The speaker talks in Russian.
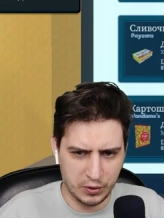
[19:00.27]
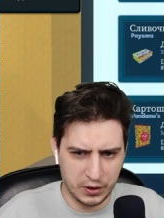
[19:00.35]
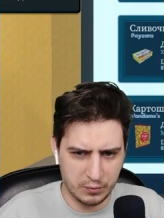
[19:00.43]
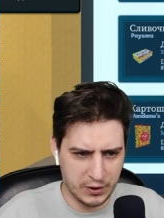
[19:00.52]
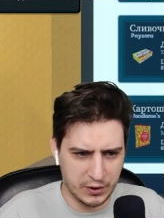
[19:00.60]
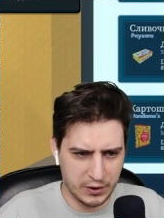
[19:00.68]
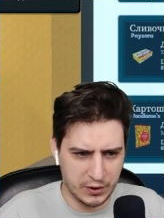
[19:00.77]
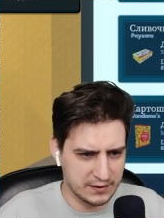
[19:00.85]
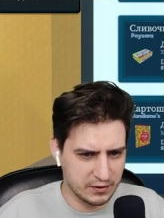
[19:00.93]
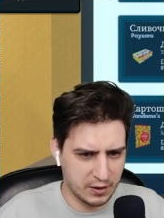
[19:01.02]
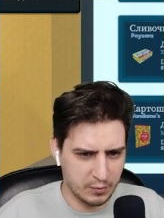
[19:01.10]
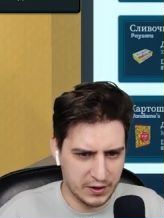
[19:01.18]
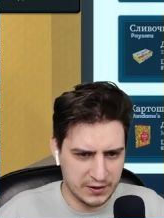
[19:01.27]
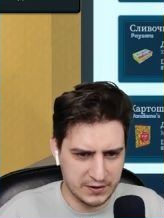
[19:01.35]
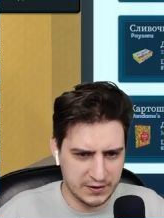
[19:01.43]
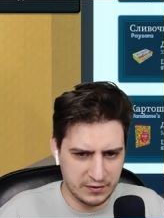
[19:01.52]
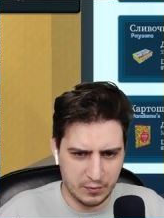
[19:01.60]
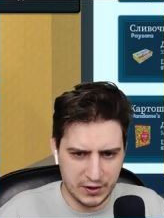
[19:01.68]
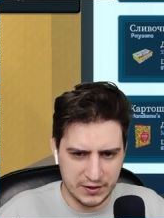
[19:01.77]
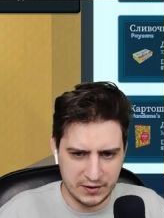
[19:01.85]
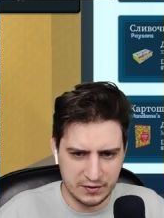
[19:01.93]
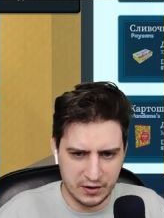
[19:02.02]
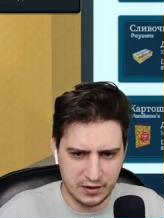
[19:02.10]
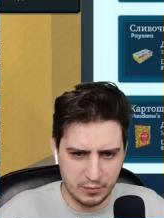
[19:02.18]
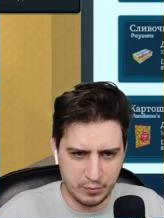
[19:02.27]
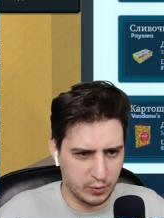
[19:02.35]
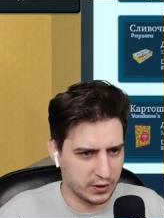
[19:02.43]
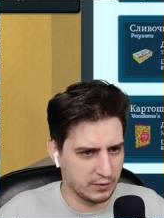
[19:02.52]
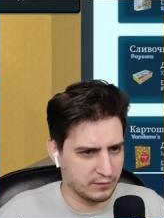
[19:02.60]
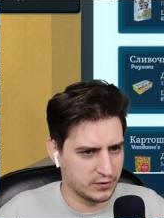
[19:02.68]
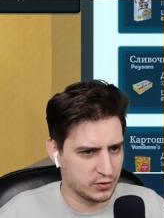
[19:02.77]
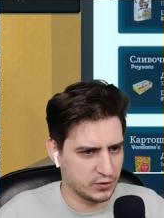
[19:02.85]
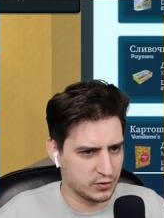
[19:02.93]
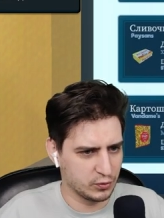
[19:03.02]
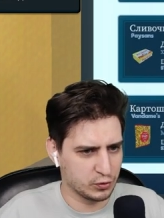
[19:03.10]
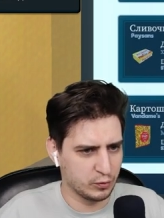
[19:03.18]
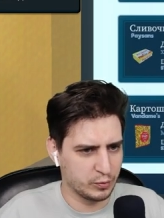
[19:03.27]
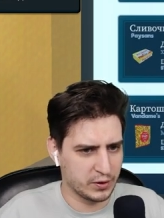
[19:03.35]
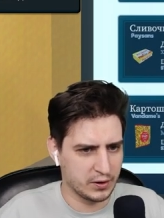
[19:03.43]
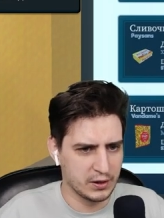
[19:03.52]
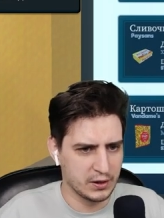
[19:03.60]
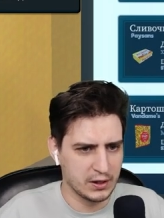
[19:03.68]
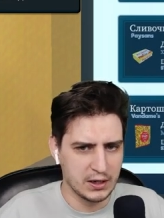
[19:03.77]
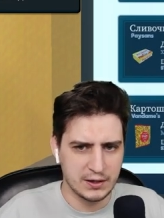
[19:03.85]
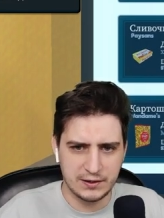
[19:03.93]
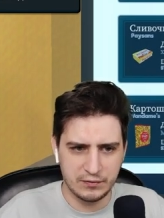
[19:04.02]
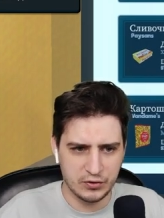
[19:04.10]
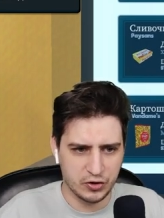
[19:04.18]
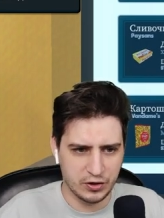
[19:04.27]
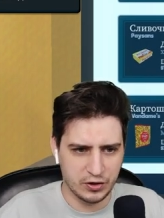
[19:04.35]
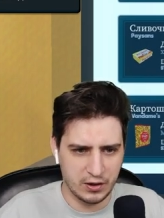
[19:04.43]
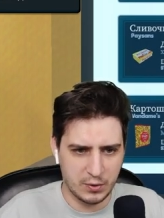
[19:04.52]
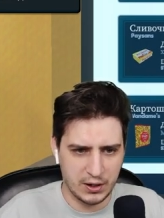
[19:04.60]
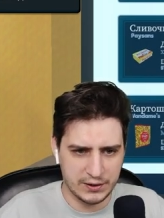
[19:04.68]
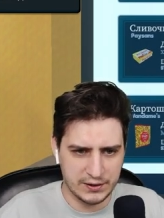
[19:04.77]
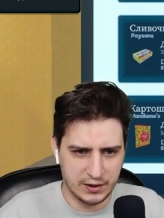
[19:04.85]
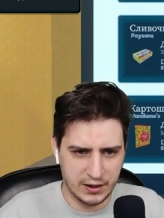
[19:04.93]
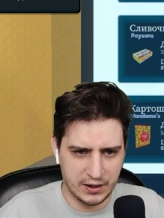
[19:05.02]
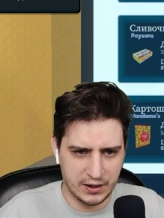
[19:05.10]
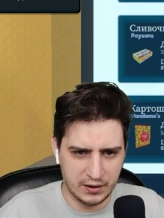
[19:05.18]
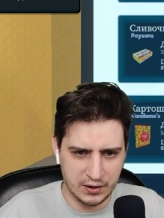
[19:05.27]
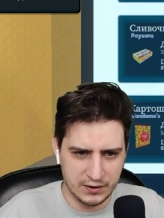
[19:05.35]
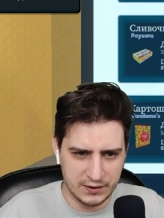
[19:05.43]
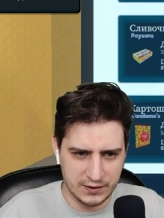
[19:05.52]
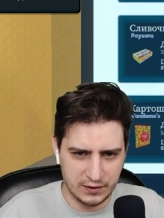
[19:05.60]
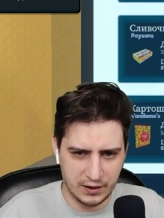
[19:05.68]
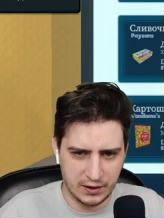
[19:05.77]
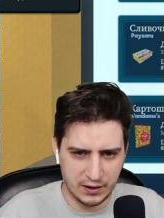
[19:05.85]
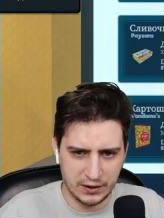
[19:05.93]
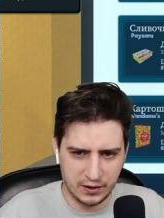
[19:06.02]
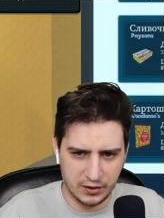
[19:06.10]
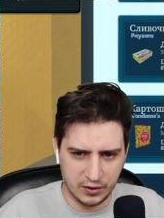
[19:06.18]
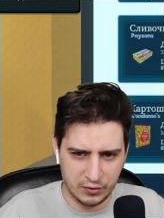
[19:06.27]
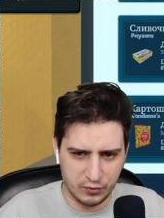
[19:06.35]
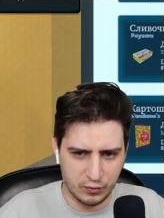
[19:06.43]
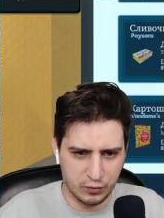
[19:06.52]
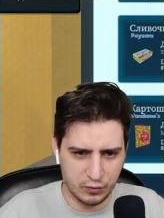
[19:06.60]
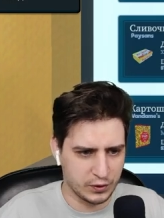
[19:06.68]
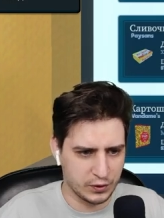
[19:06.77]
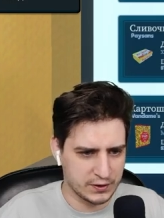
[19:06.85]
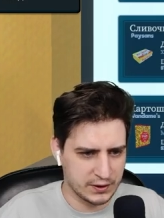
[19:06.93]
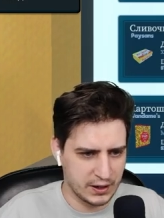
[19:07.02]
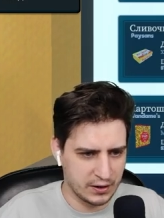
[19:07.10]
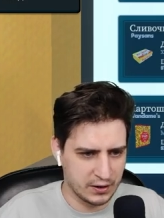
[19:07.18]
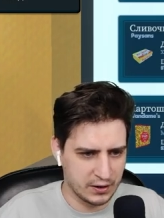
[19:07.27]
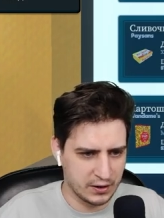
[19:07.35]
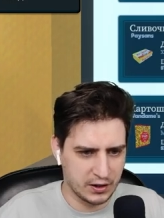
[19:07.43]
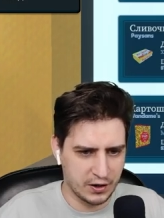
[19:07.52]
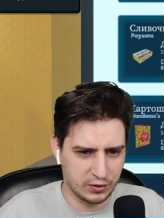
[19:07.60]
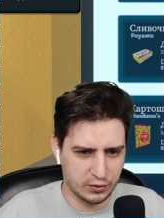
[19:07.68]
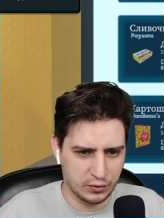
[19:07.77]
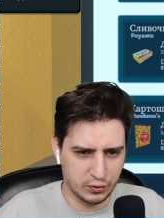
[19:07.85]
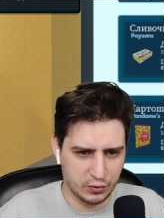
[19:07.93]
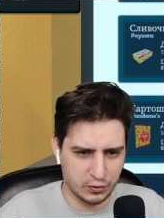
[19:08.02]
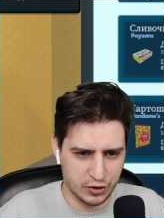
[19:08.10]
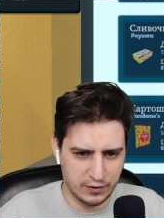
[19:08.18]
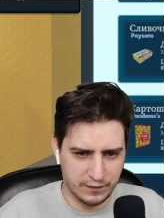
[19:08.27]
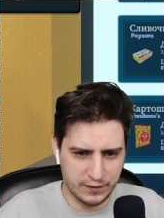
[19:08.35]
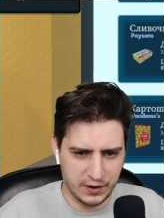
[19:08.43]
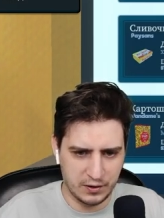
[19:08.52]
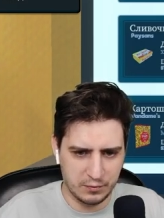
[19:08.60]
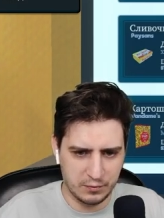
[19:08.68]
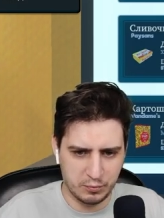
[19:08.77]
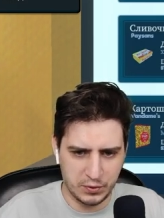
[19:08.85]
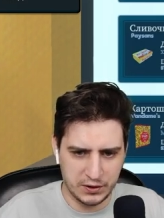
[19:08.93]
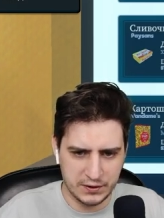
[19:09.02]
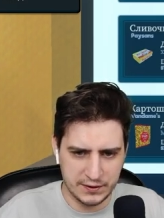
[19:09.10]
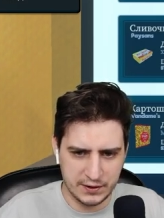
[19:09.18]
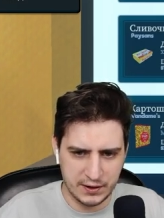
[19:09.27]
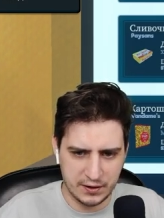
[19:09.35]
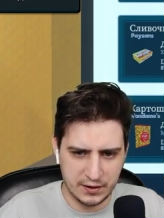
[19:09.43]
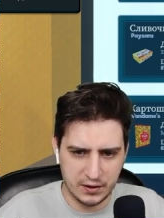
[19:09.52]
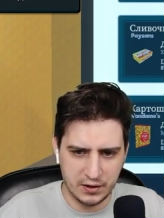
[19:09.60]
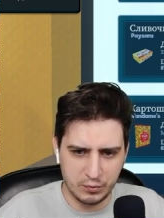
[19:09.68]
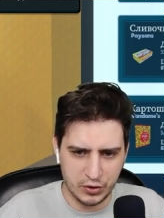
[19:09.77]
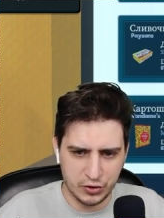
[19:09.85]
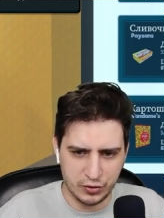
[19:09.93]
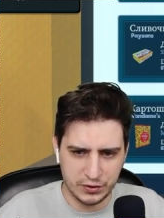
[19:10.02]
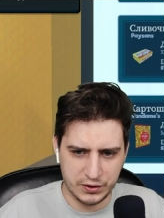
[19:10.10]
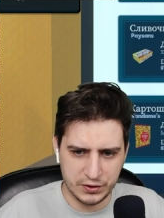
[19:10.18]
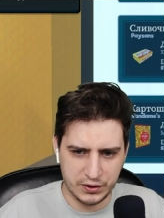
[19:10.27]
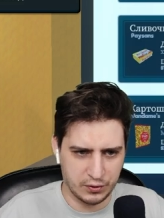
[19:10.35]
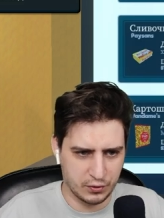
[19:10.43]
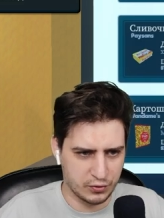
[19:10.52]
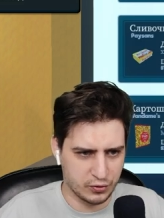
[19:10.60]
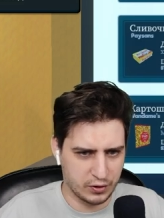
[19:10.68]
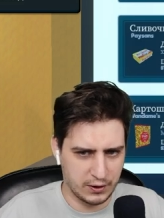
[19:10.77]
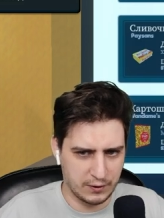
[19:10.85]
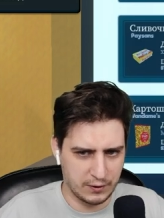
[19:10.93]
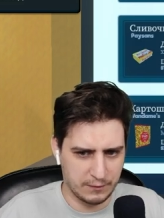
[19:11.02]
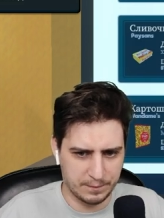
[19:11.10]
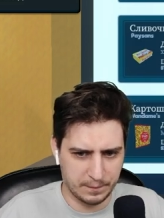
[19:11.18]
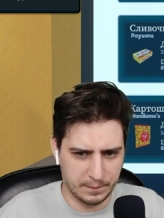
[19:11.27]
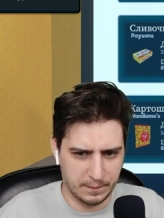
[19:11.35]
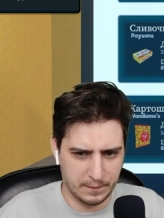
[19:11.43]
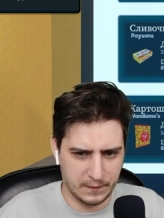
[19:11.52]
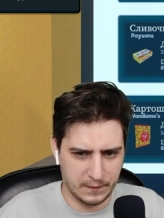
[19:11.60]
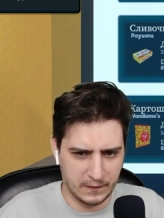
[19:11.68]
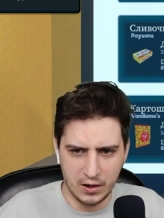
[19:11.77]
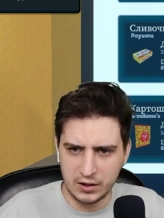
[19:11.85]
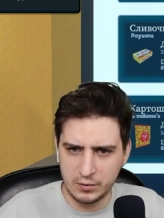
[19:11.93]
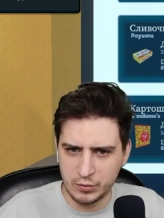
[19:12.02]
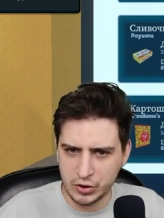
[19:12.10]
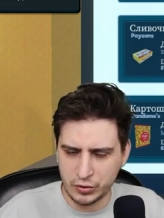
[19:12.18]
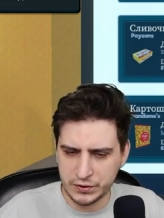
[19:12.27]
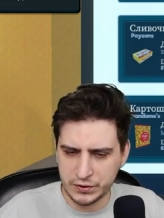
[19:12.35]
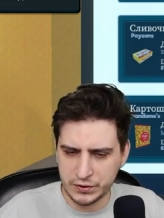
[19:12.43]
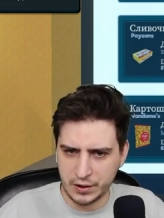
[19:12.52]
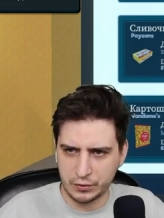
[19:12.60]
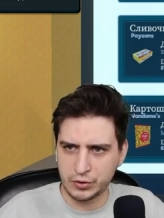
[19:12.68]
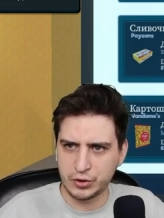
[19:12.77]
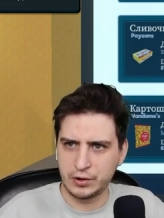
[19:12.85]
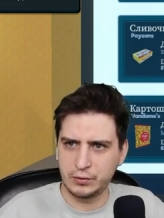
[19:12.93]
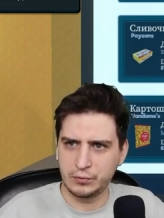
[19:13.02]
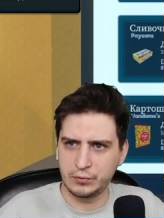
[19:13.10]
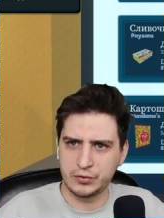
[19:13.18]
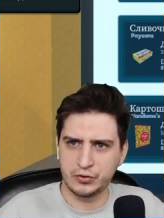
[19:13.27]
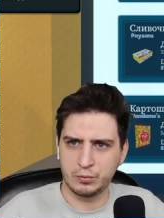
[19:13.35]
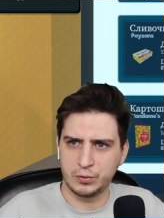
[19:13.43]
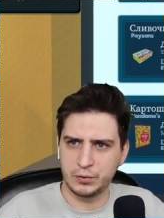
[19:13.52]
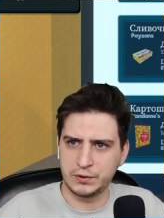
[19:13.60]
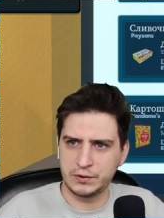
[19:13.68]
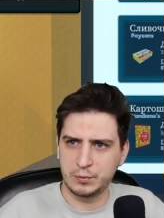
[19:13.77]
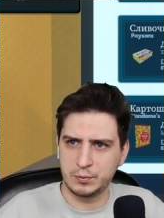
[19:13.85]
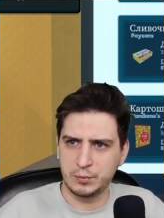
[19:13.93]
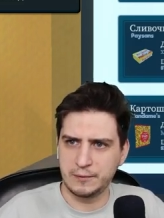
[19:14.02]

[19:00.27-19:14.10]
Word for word: морозилка, морозилка, морозилка, полки. Все, супер. Сливочное масло, злаки, курица, картошка фри, пицца, мешок с картошкой. И мешок с картошкой у нас еще будет теперь.